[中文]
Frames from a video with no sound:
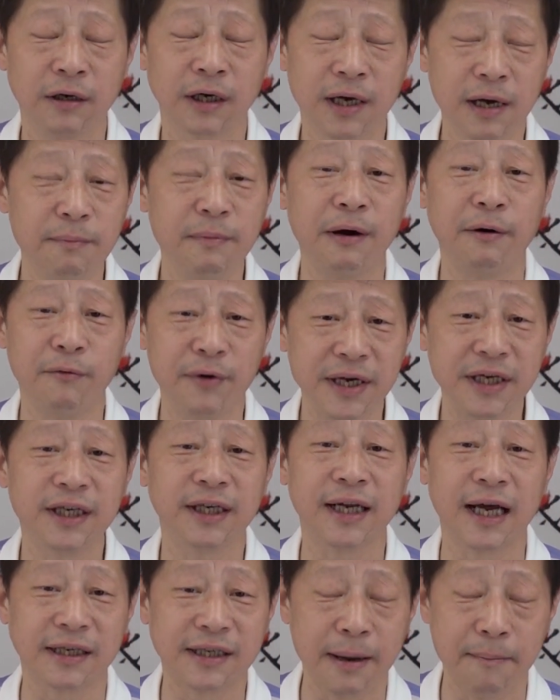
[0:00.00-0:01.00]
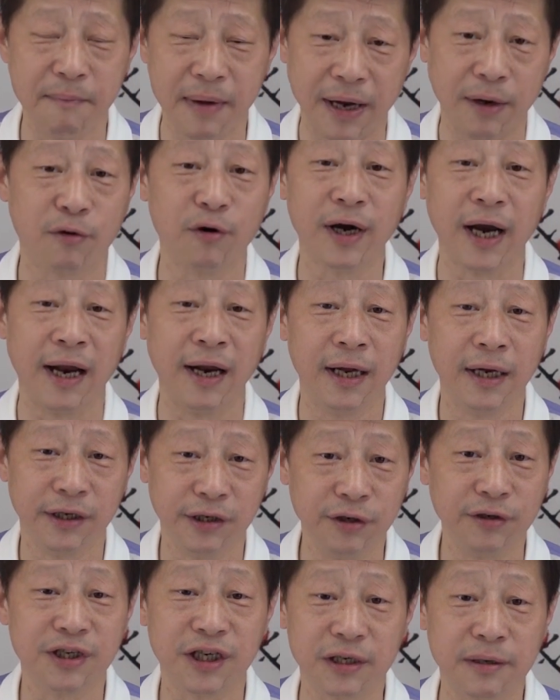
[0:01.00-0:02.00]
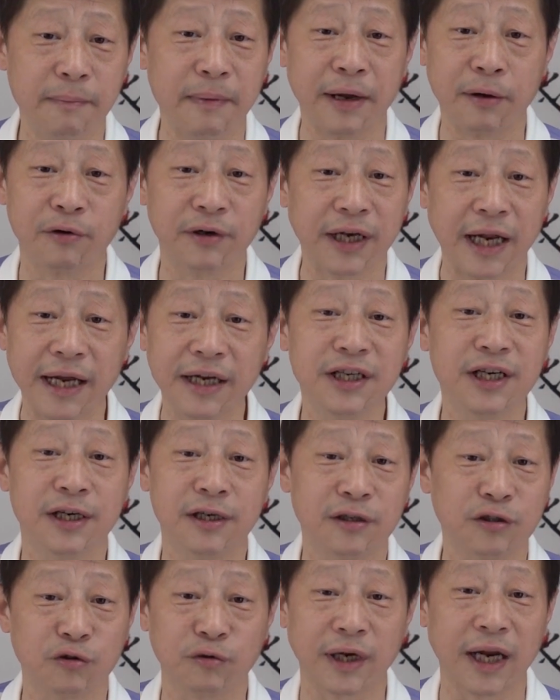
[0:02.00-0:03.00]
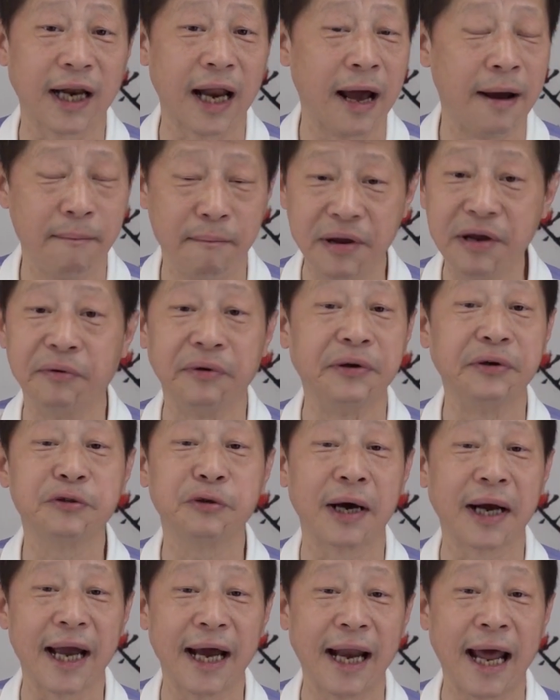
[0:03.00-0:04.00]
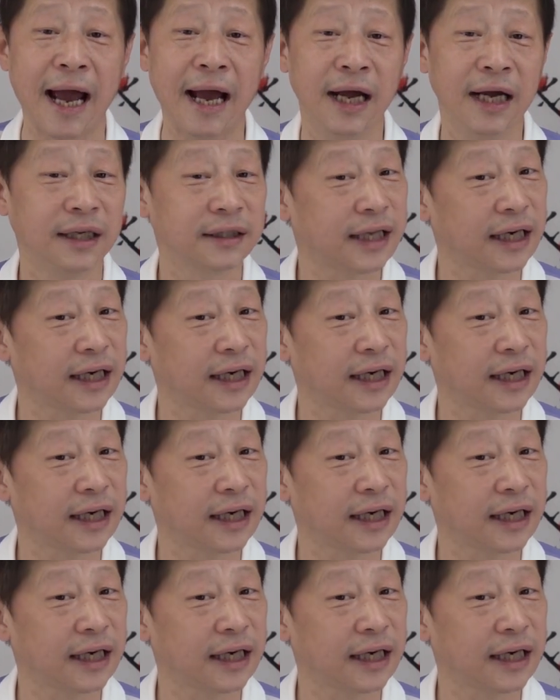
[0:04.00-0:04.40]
根本微信呢，在美国人，尤其是美国年轻人中间呢，没有流传开来。